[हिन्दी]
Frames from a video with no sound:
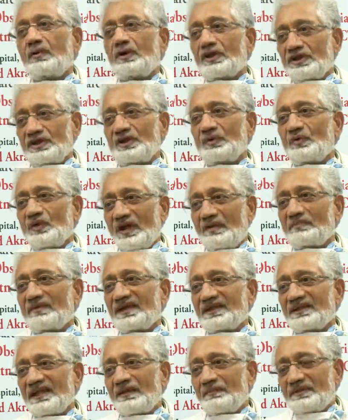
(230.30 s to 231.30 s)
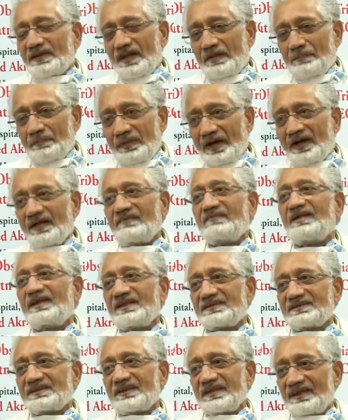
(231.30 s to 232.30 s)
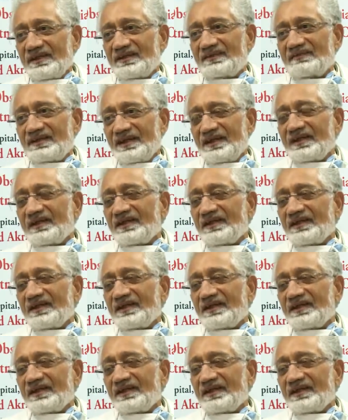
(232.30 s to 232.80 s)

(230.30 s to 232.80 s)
मौत क्यों ना मर जाए बजाय पान वाले सिगरेट से